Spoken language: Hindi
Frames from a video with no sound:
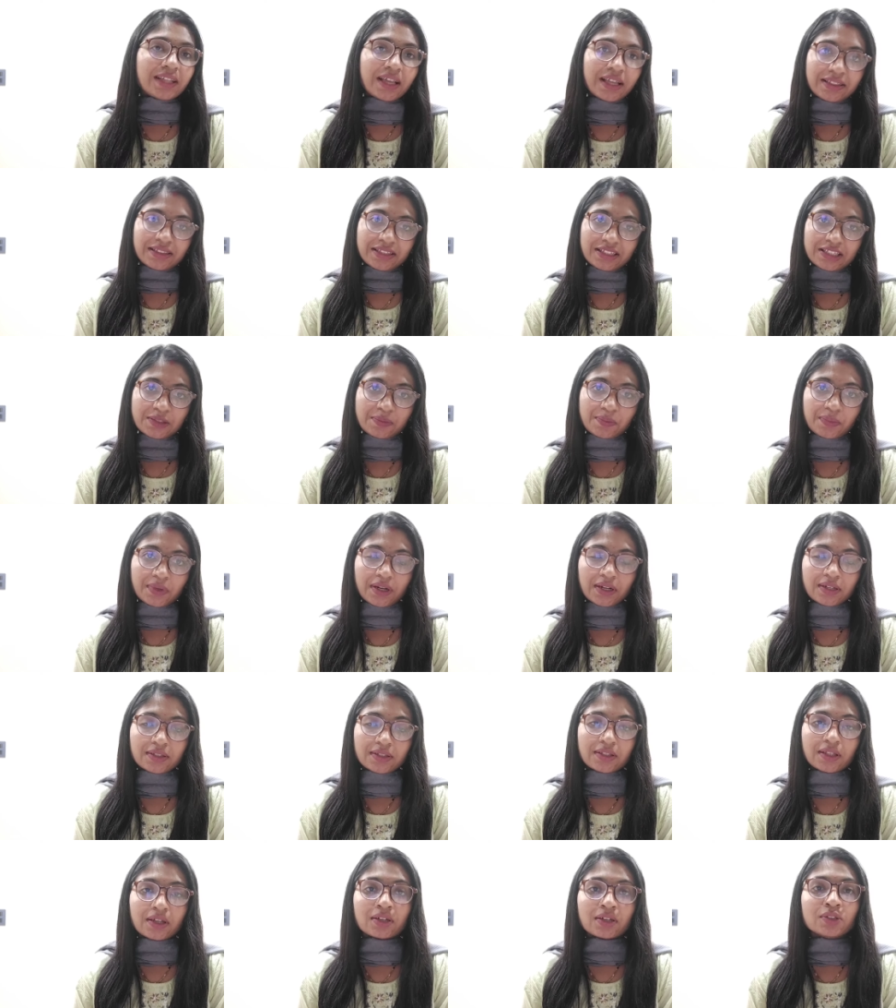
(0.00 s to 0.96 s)
तैंतीस
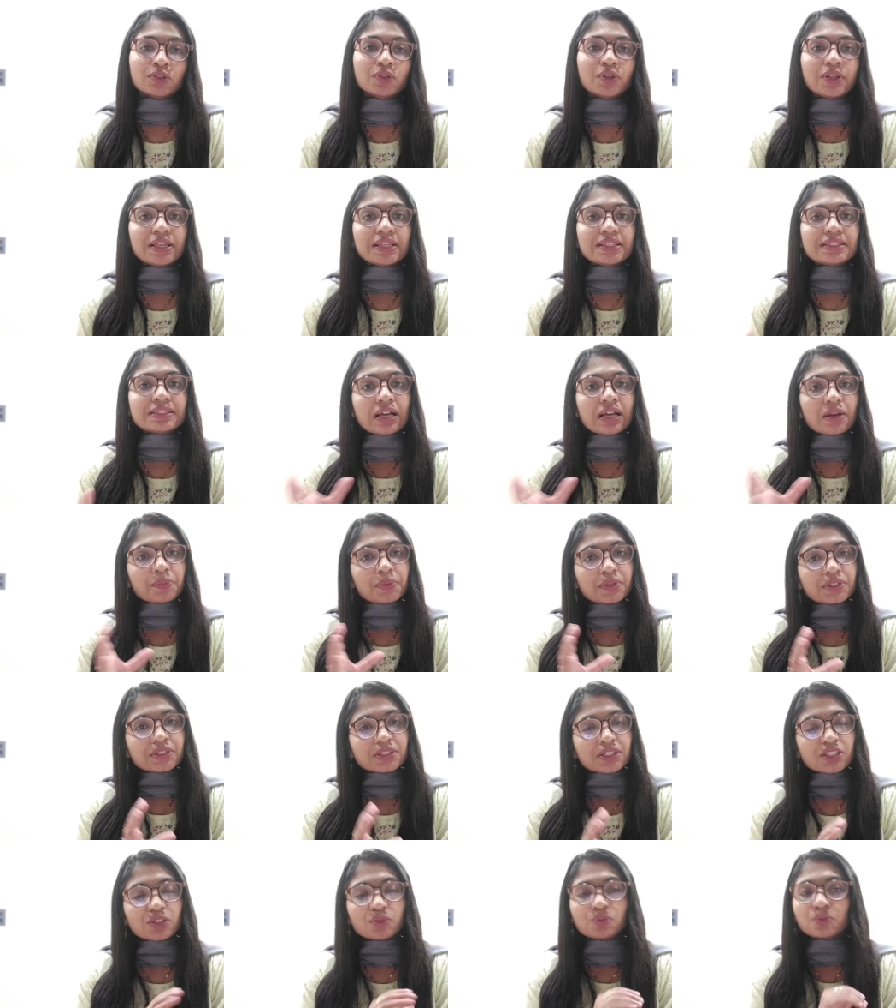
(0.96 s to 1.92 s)
मिनट तक तो इस
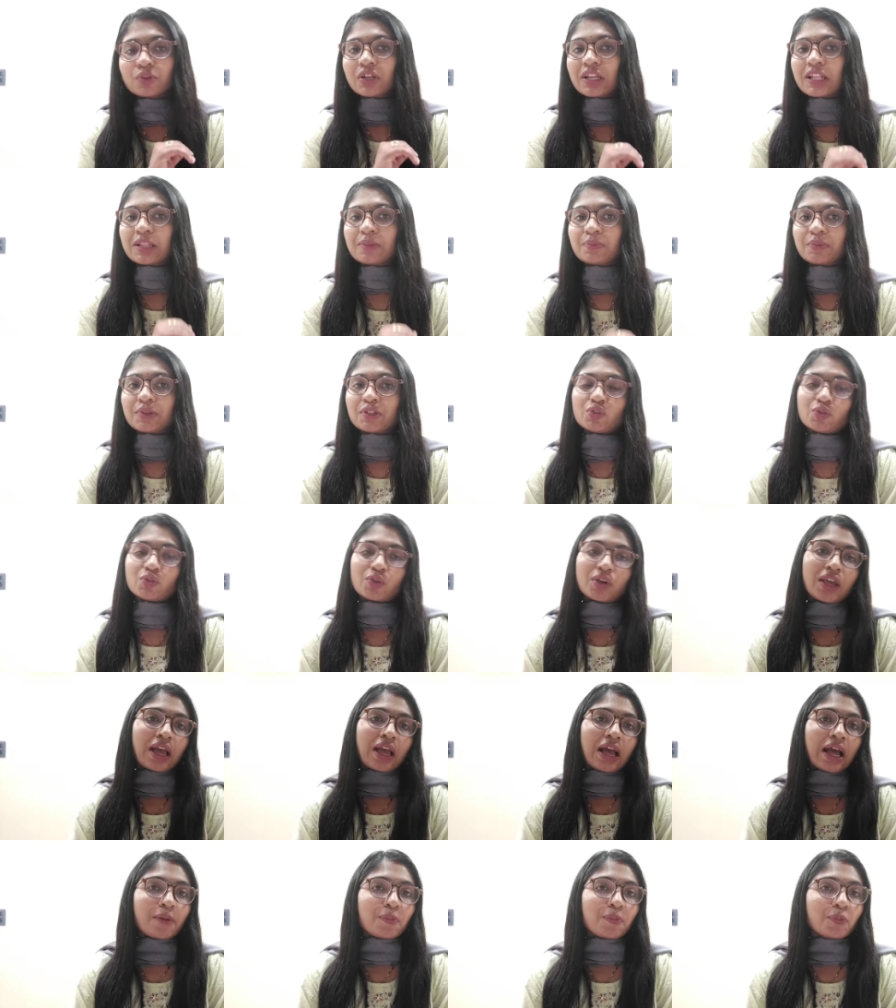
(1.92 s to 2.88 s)
अभिजीत मुहूर्त में जो
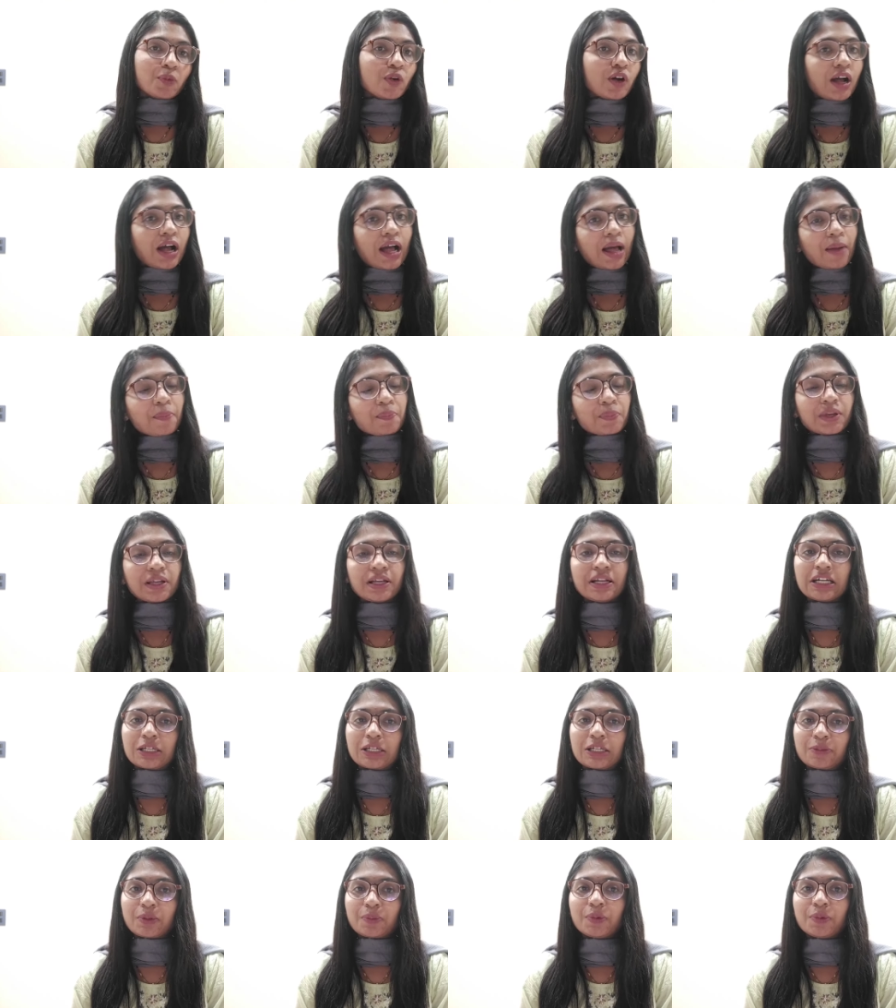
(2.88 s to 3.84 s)
है आपको आपके
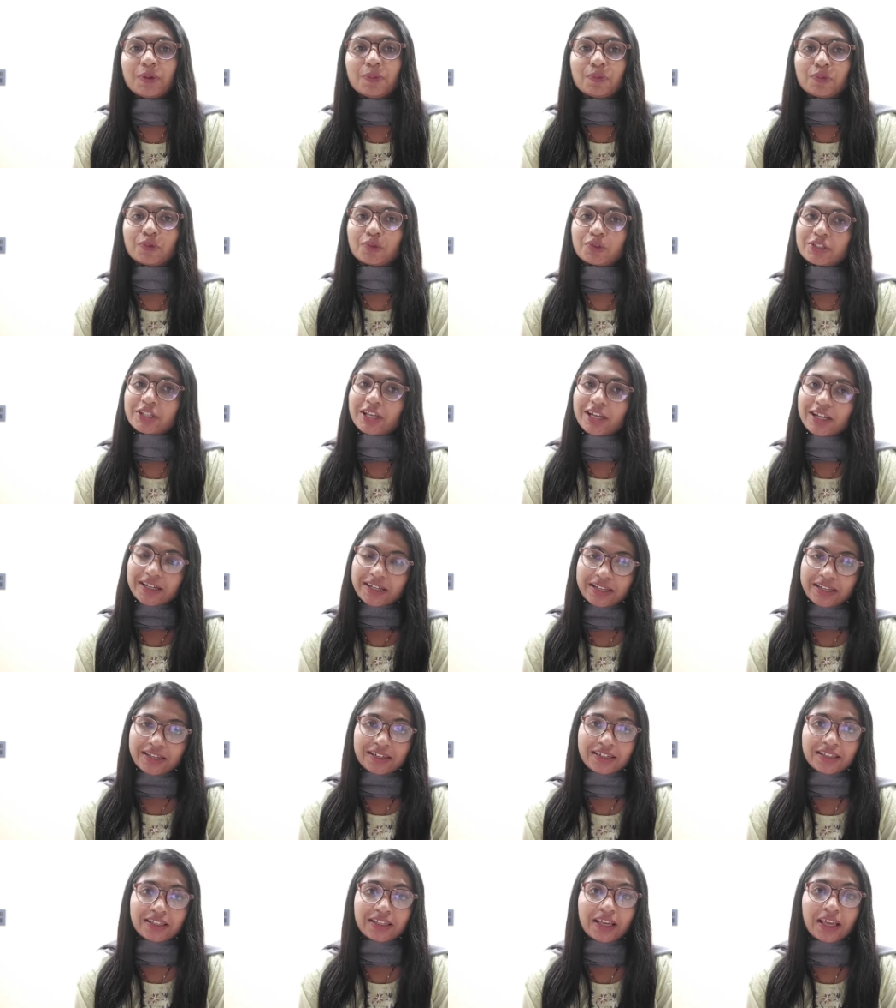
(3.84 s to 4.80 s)
घर में भी पूजा
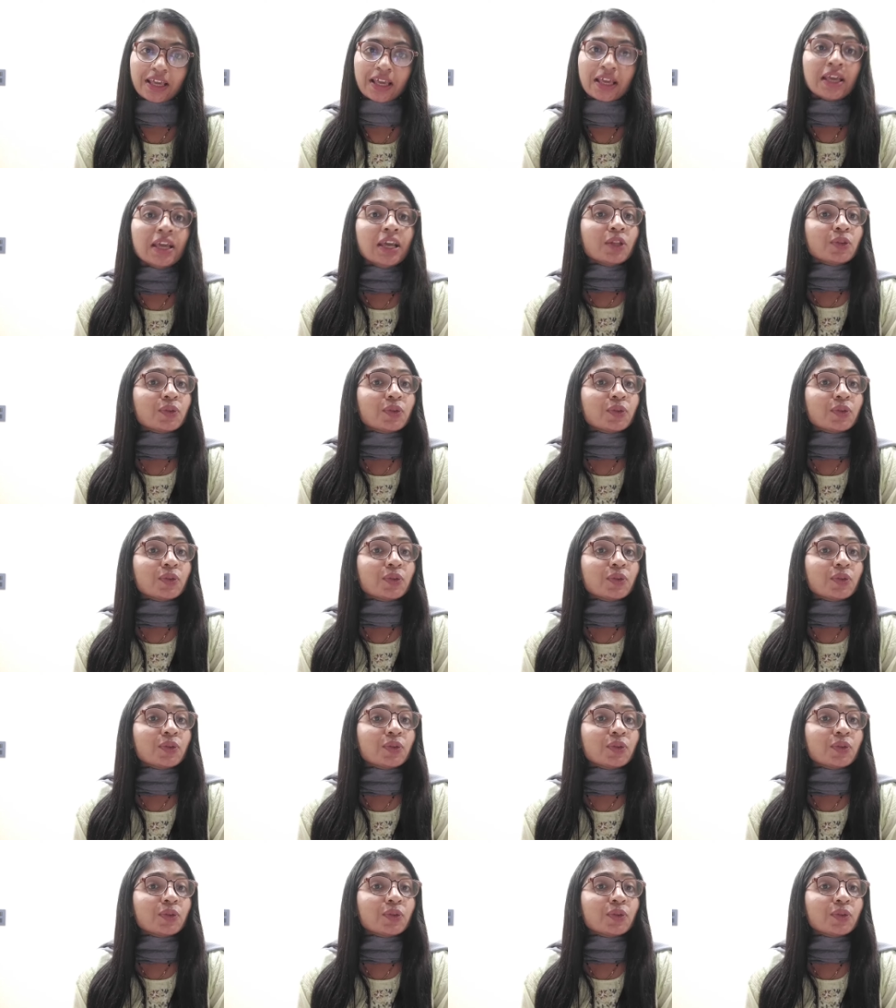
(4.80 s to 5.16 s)
करनी है